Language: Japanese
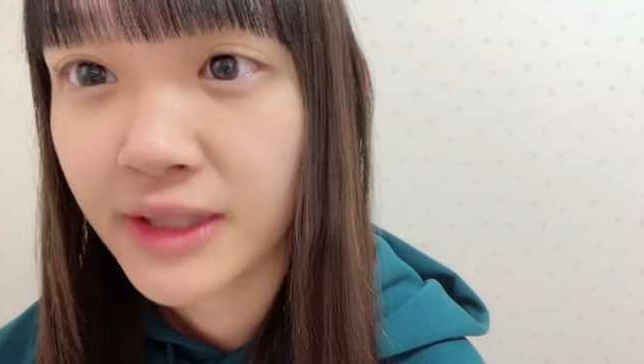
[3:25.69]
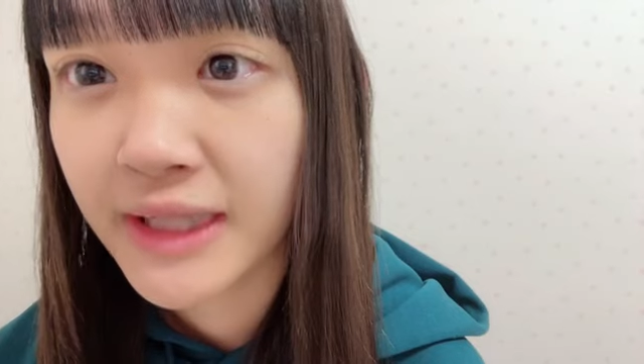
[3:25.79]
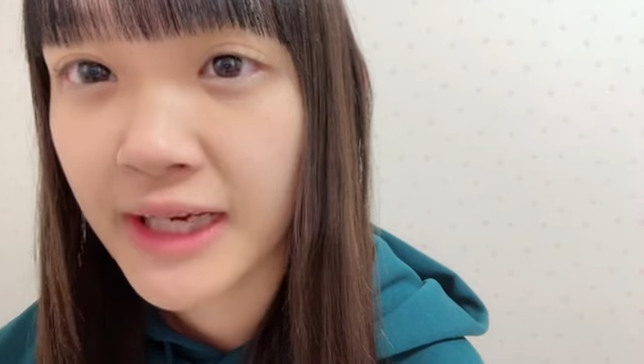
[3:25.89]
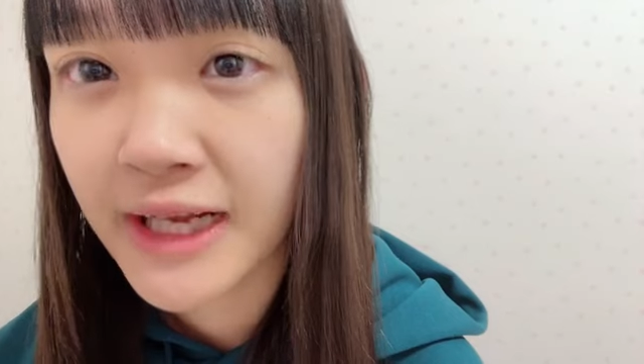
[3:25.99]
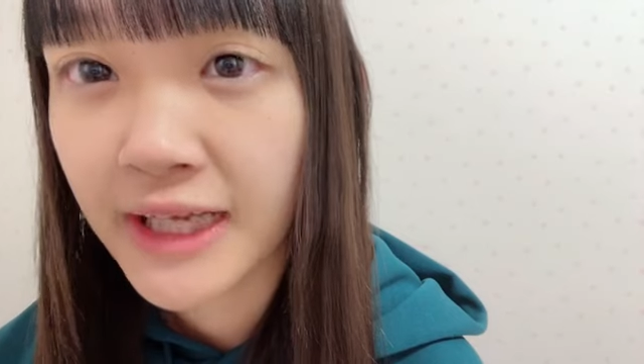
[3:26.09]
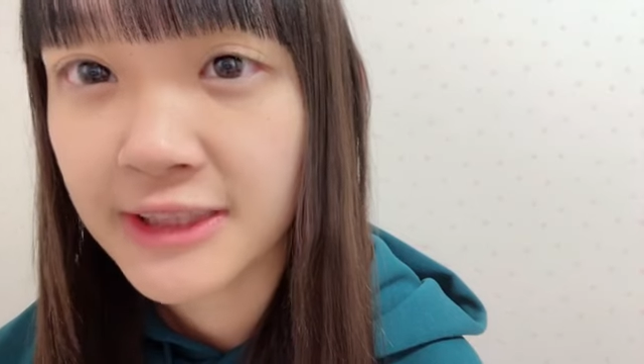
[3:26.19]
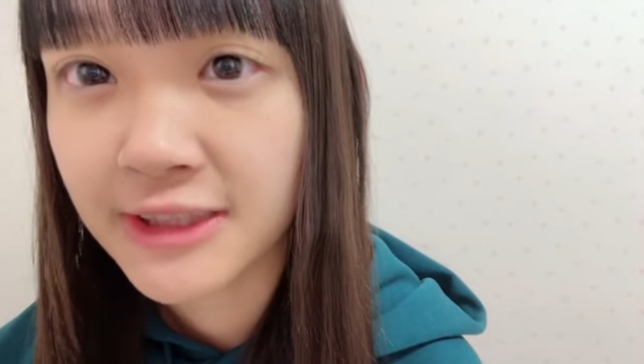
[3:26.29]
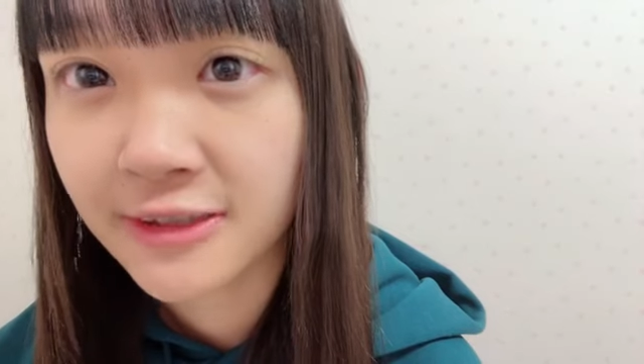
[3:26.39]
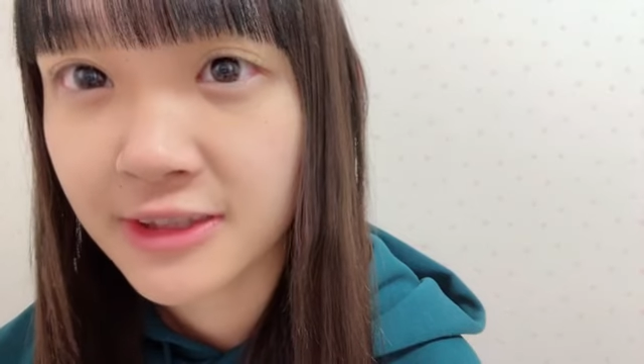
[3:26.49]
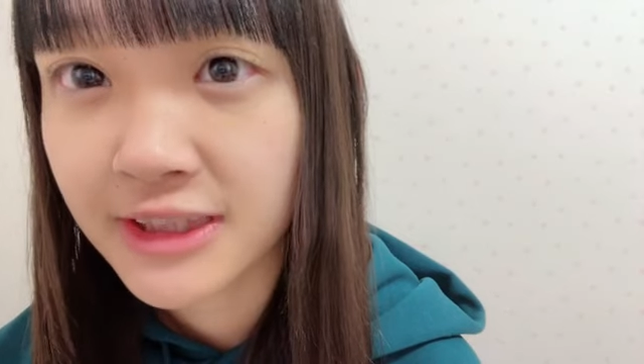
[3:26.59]
わったら感
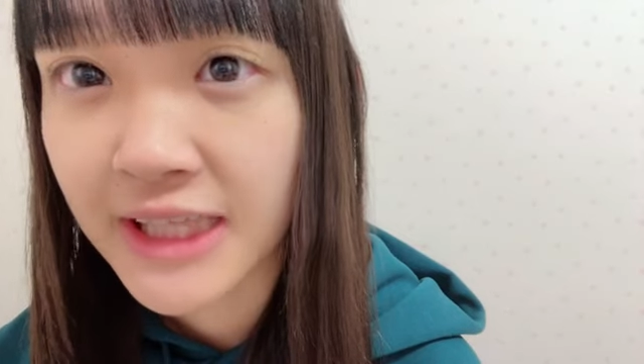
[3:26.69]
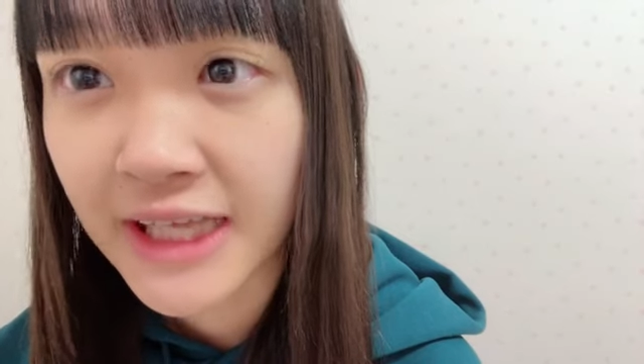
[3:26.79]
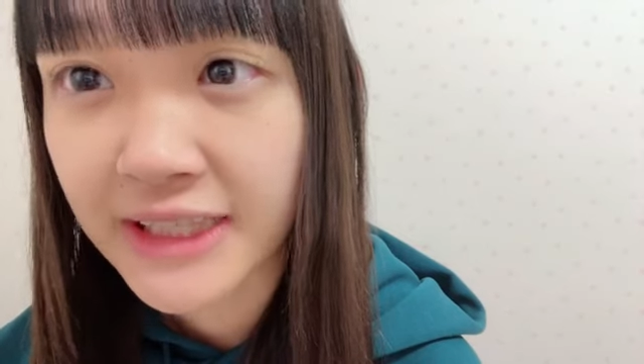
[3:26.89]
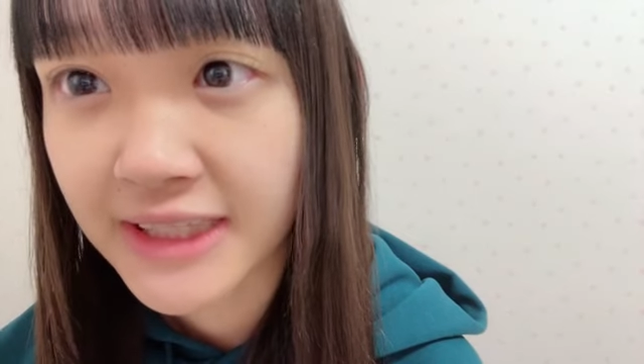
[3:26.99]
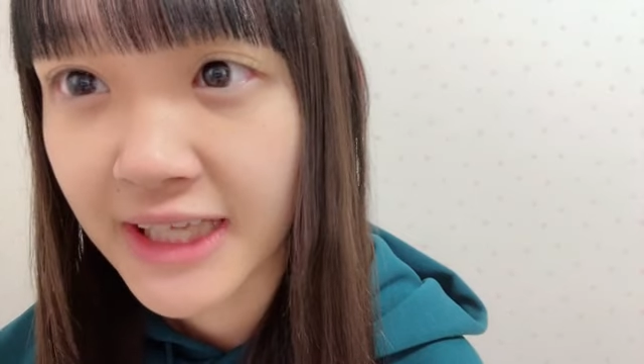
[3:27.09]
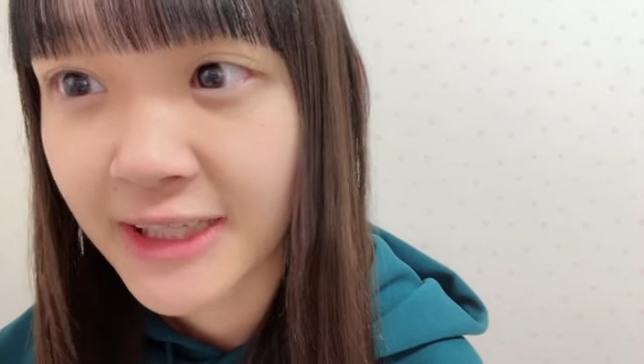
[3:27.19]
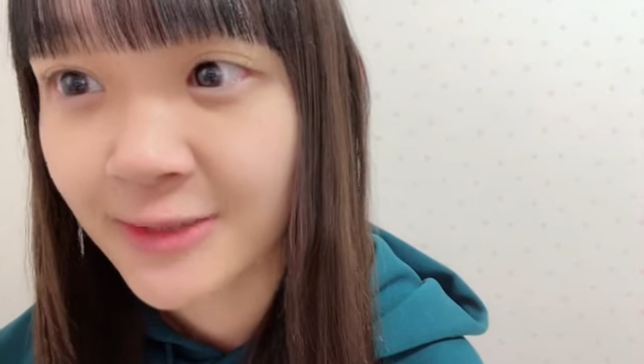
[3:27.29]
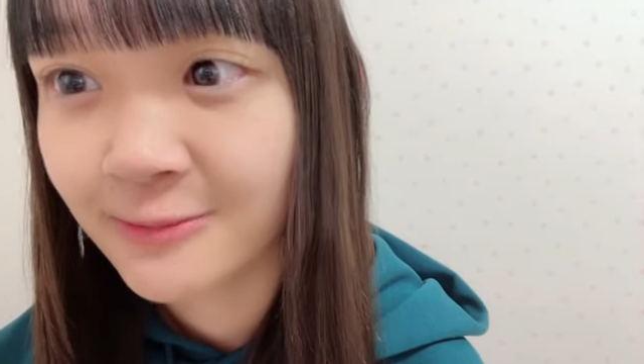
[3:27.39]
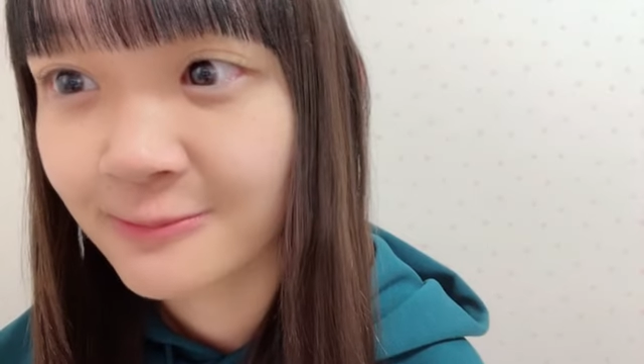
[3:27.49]
想ください